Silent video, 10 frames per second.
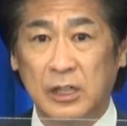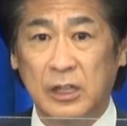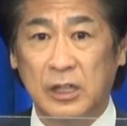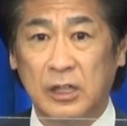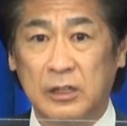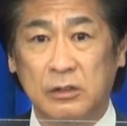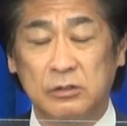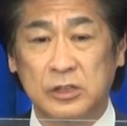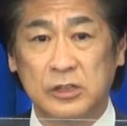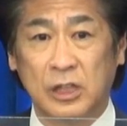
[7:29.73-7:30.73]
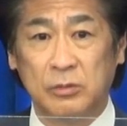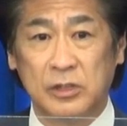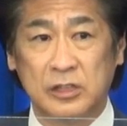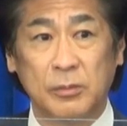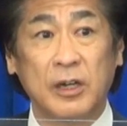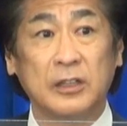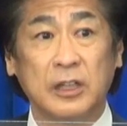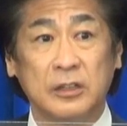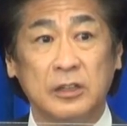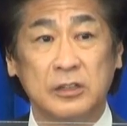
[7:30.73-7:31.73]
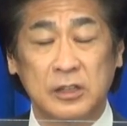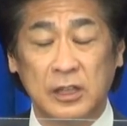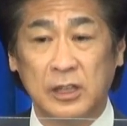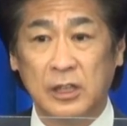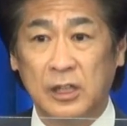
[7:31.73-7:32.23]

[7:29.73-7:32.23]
えー、各自治体の皆様方にですね、